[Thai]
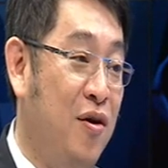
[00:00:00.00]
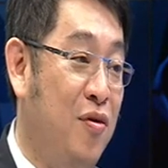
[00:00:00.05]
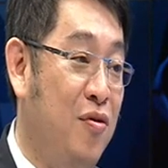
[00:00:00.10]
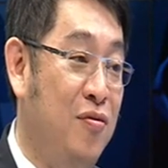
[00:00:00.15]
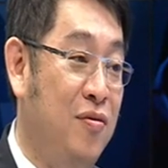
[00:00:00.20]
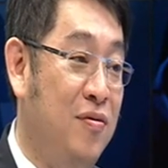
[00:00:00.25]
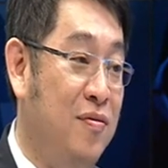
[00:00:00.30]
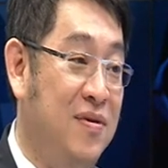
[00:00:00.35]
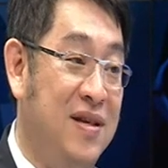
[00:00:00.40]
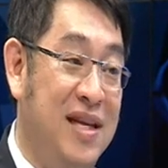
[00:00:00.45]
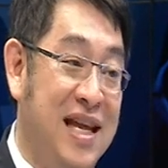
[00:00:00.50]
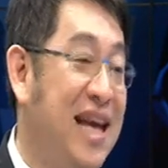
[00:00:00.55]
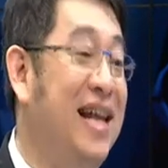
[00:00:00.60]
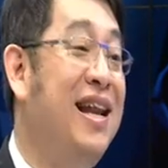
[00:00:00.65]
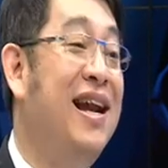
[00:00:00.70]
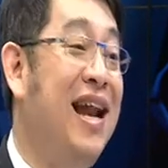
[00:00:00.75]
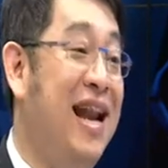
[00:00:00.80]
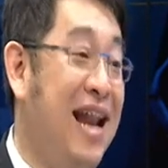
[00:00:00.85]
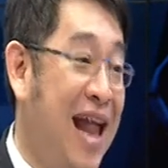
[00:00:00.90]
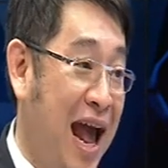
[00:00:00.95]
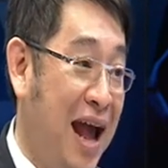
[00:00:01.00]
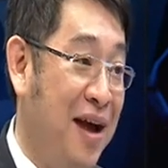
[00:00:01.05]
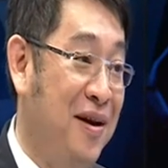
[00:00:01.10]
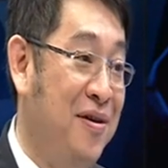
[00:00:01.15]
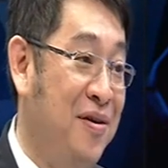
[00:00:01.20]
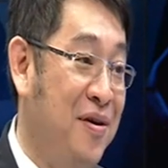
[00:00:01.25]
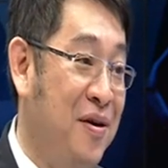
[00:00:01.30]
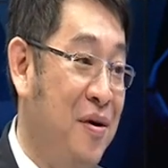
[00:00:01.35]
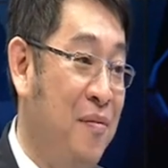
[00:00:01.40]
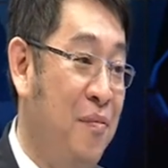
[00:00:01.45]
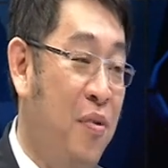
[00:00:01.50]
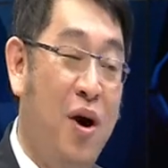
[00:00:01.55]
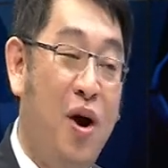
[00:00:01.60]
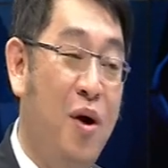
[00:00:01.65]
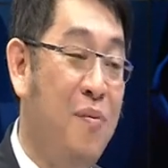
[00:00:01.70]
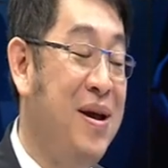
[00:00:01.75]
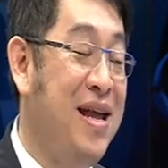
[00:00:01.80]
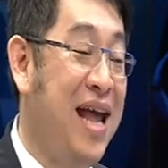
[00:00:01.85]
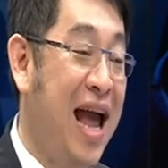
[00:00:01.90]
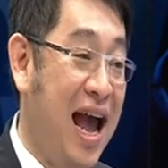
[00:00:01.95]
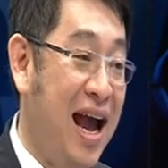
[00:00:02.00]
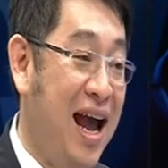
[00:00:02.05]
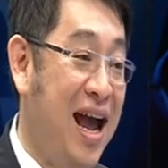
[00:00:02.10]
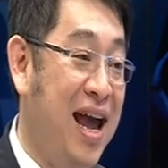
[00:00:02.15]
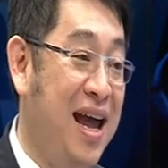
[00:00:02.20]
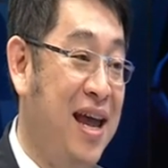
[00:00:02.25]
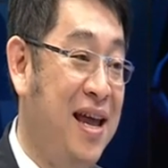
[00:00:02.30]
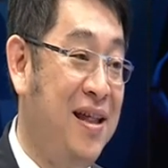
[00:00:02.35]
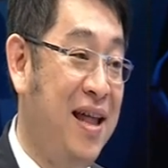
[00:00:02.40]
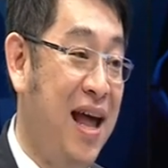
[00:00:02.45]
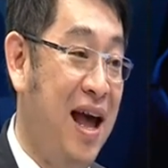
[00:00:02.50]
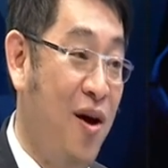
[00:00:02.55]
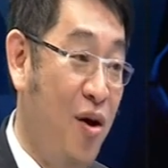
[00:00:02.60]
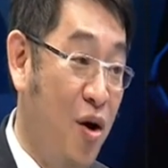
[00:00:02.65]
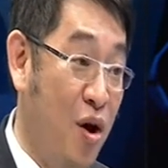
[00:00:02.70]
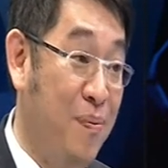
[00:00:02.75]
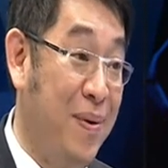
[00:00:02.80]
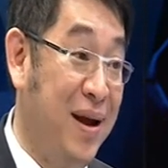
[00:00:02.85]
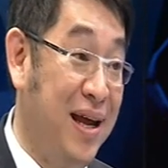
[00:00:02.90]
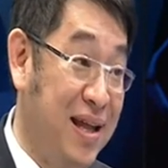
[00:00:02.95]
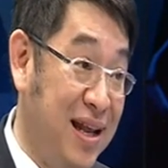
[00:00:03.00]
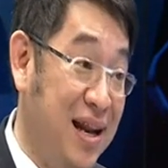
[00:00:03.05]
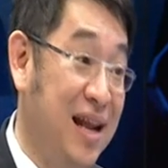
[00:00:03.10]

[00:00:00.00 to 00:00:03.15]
เขายี่เท่านั้นอ่ะเพราะเขาไม่อยากให้ทางออกไป